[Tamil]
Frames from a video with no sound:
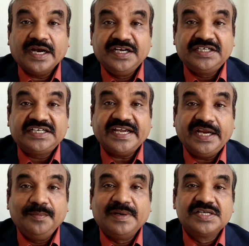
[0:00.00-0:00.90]

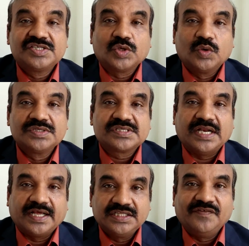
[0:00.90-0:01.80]
கண்டெய்ன்மெண்ட்
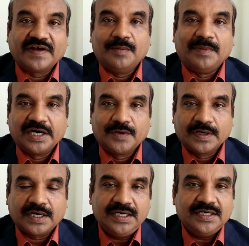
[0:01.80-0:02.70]
ஜோன்ஸ்ல இருந்து வர
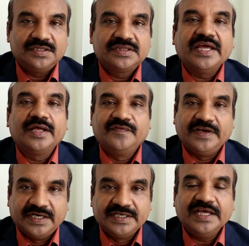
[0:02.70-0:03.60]
மாணவர்கள்
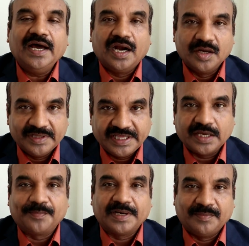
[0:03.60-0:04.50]
தேர்வு எழுத
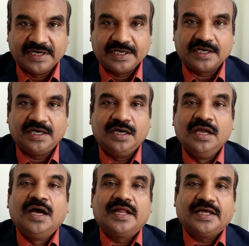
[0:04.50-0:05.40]
அனுமதிக்கப்பட மாட்டார்கள்
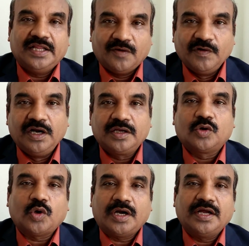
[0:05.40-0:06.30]
அதாவது
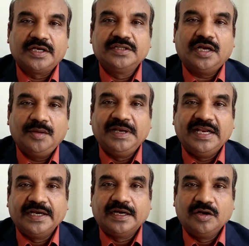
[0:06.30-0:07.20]
அவர்களுக்கு கொரோனா இருந்தாலும்
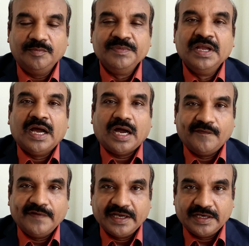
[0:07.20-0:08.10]
இல்லைனாலும்
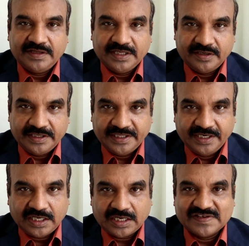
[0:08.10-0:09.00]
அவங்க
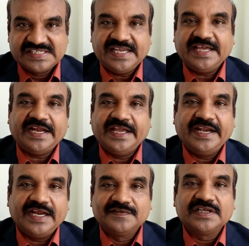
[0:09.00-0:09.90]
இருக்கிற வசிக்கிற
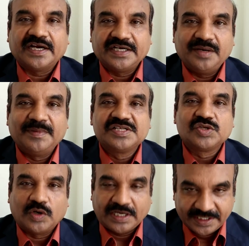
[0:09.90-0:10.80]
ஏரியா வந்து கண்டெய்ன்மெண்ட்
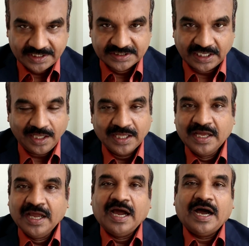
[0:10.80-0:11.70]
ஜோனா இருந்தா
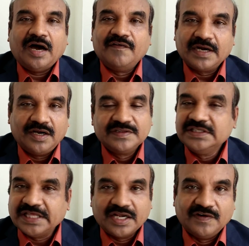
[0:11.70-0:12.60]
அவர்கள்
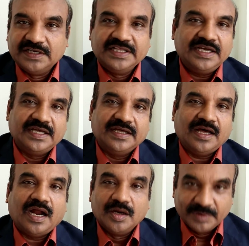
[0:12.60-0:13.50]
வந்து தேர்வு எழுத
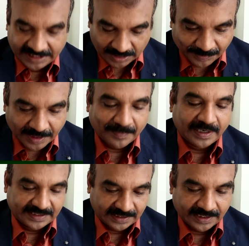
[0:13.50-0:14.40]
அனுமதிக்கப்பட
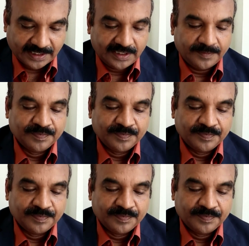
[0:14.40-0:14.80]
மாட்டார்கள்